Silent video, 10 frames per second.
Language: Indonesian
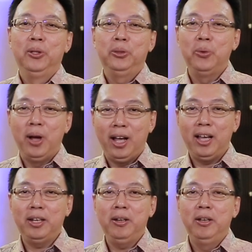
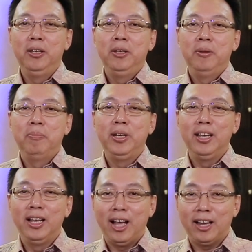Tuhan
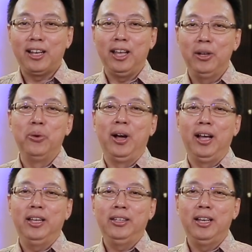mendengarkan
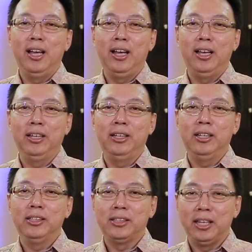doa dan
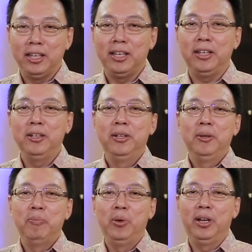saya
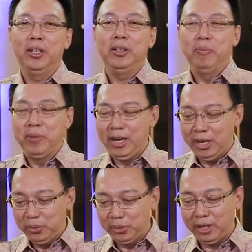boleh
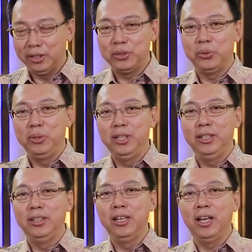melanjutkan
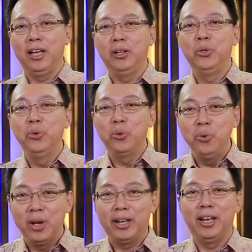studi dengan
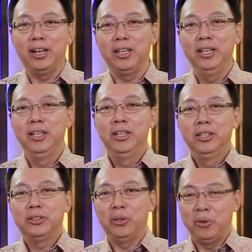dukungan dari
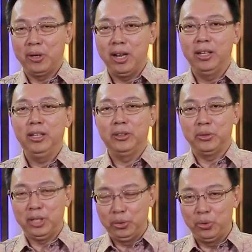seorang atau
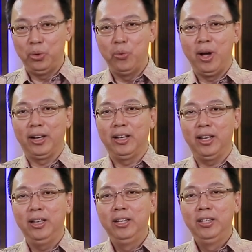satu keluarga